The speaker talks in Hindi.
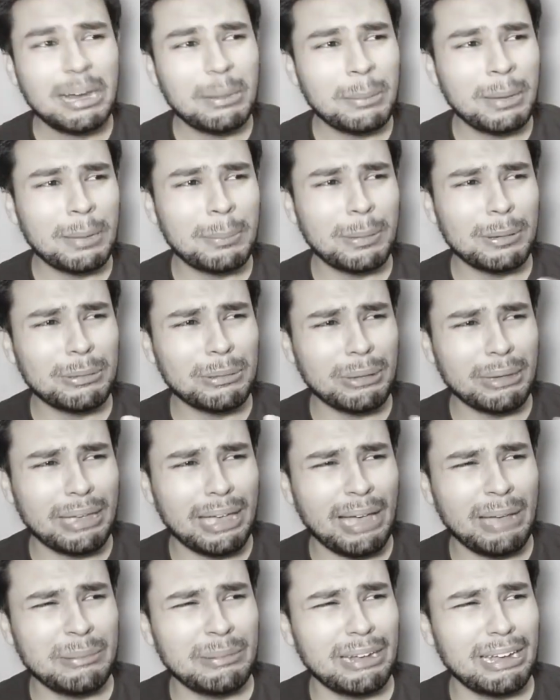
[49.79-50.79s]
हमारे पास तो
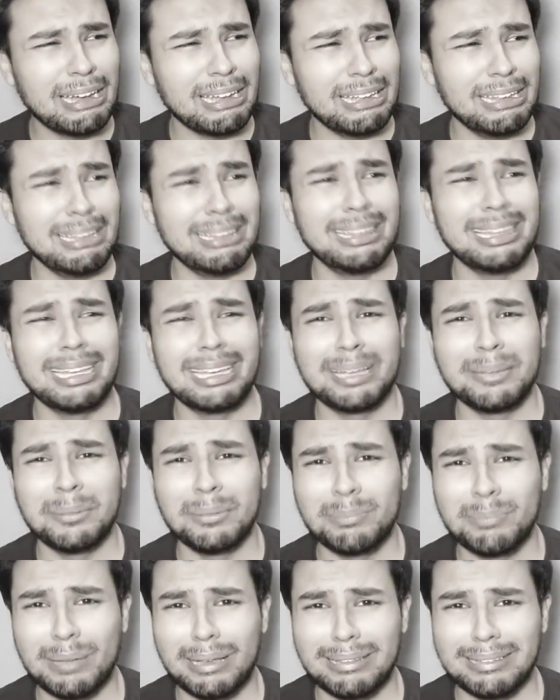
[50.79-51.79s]
कैमरा खरीदने के
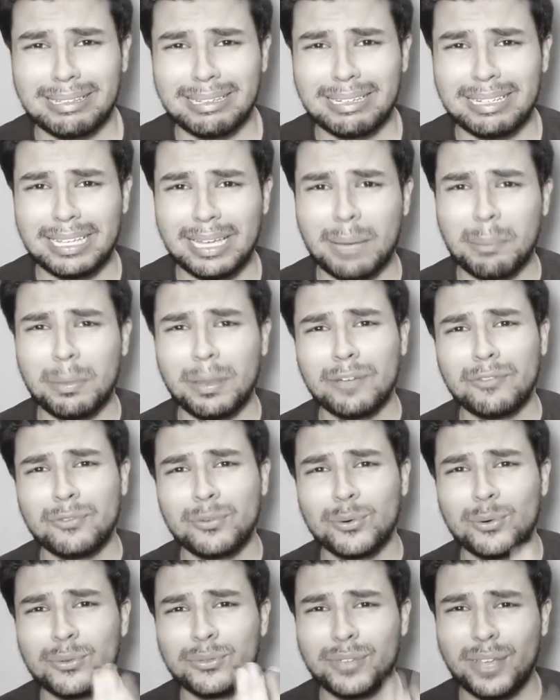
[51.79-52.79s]
भी पैसे नहीं है अपने
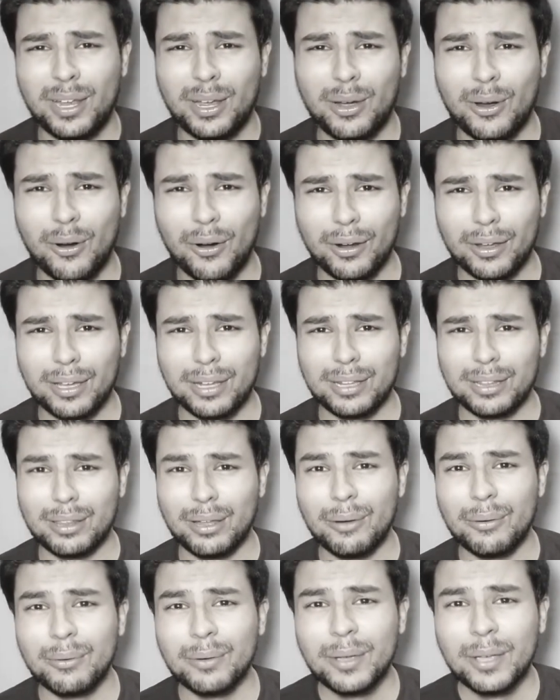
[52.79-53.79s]
फोन से रिकॉर्ड
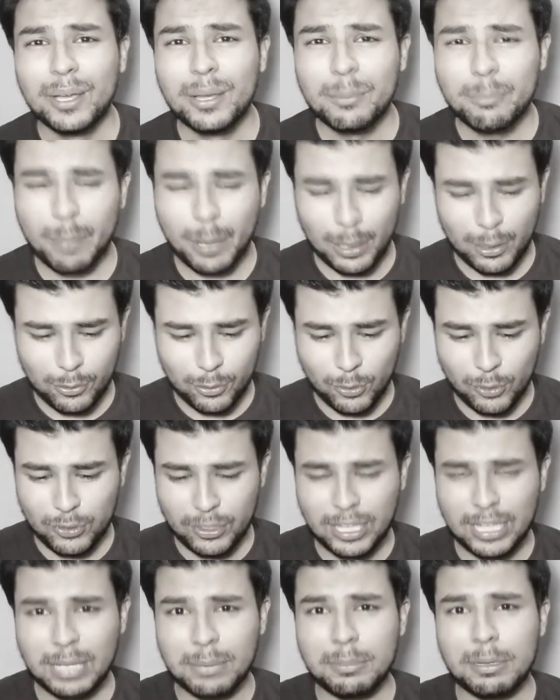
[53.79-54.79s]
करता हूँ मैंने
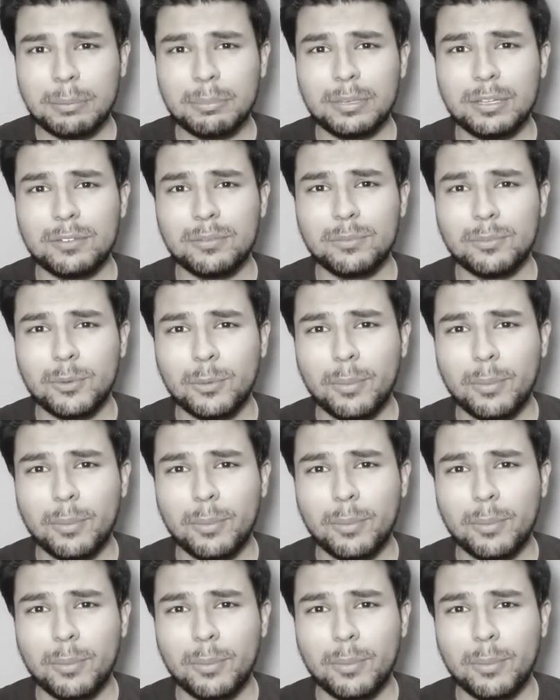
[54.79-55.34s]
सोचा था मैं अपनी